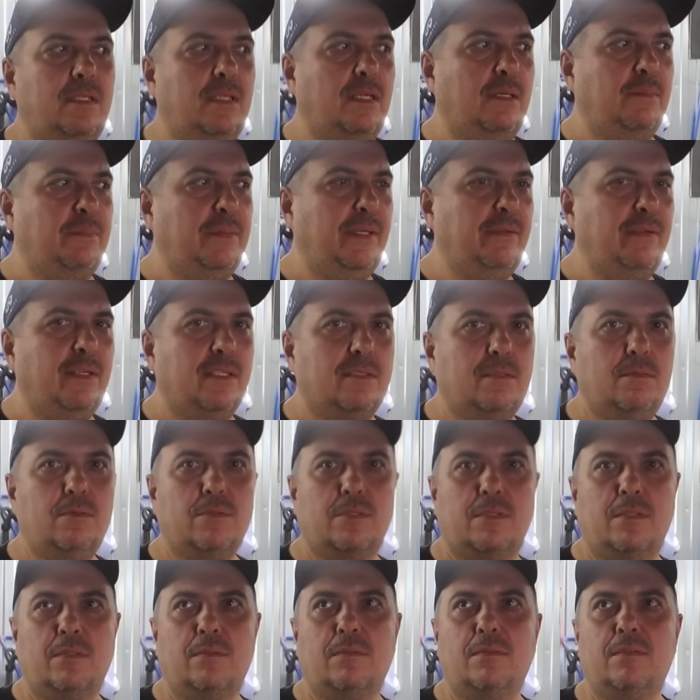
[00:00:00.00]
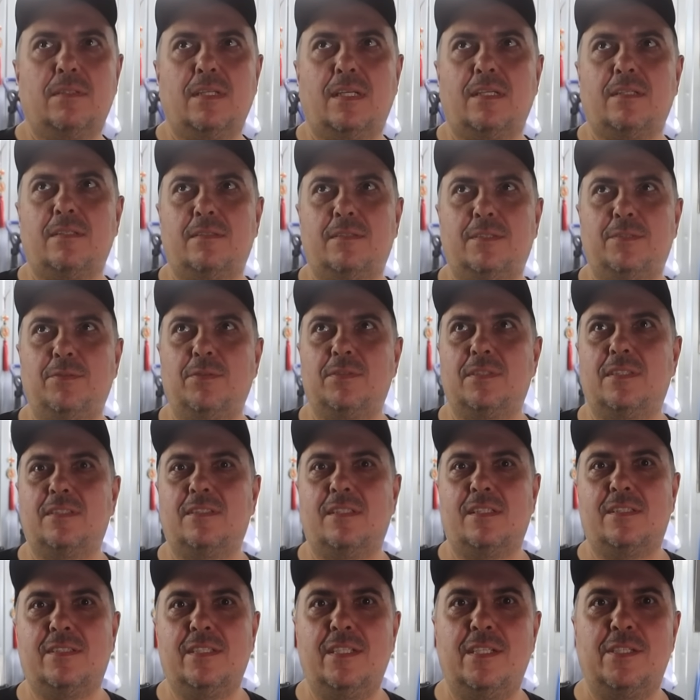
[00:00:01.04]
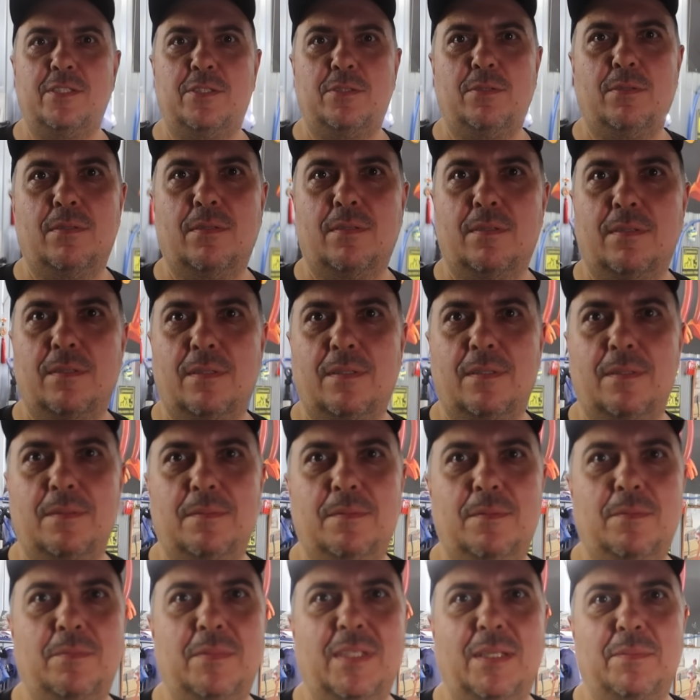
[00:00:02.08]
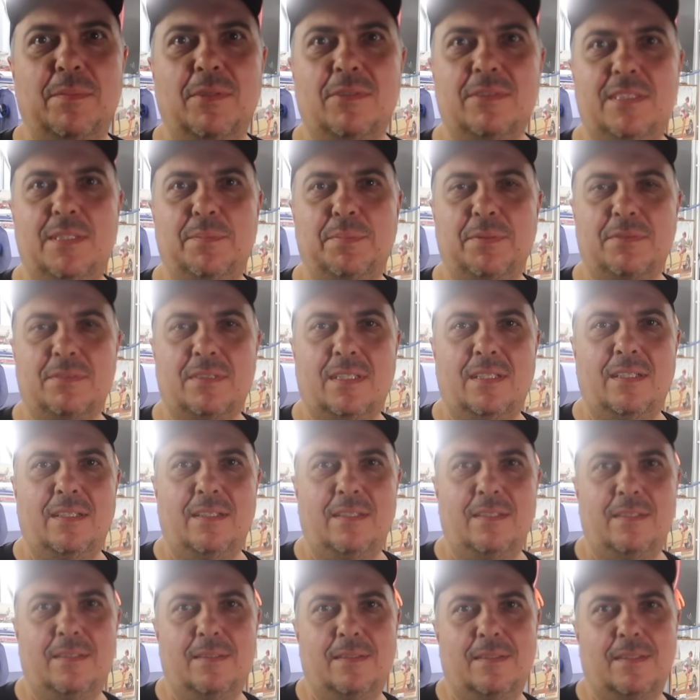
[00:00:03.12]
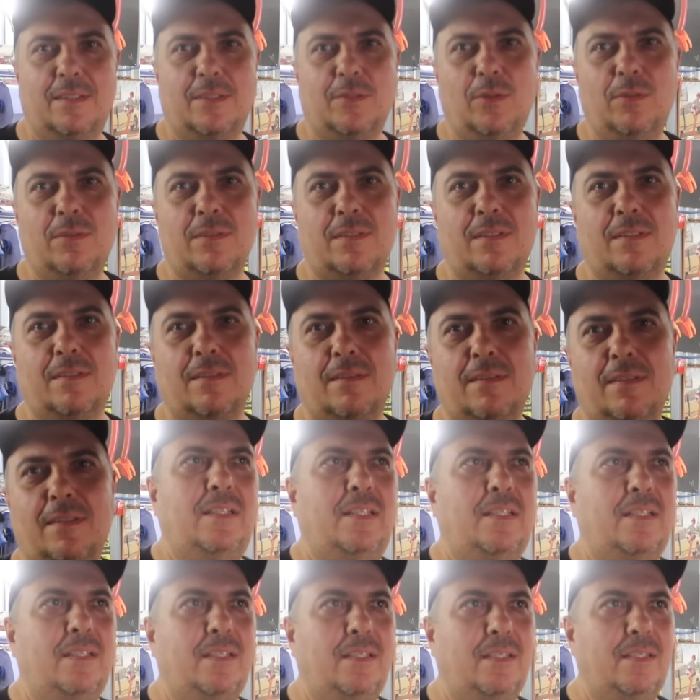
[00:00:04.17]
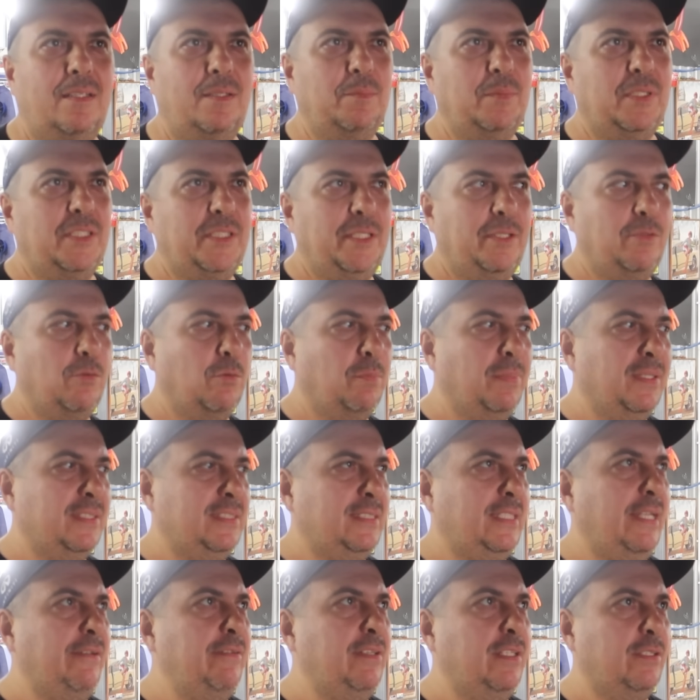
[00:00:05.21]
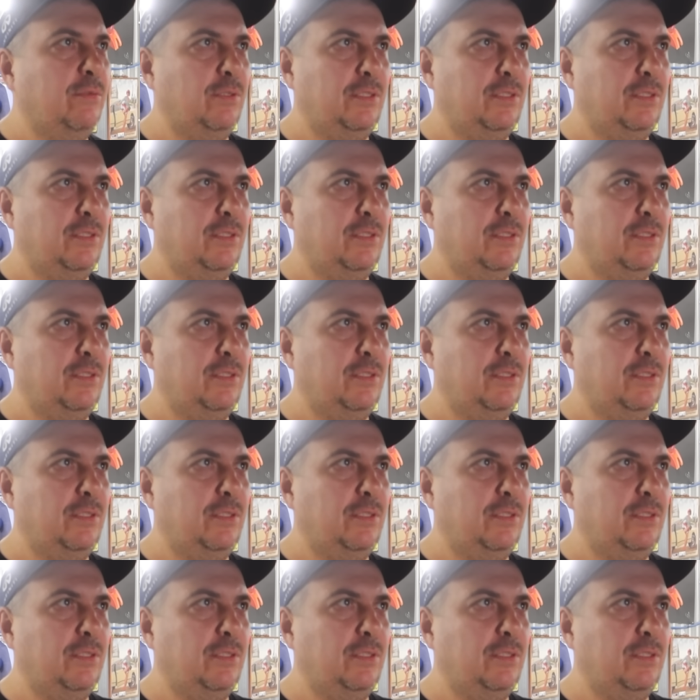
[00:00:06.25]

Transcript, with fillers: Да, привет. Слушай, ну так звезды сложились, что у меня был зиповский э, колокол, и мы тебе его поставили.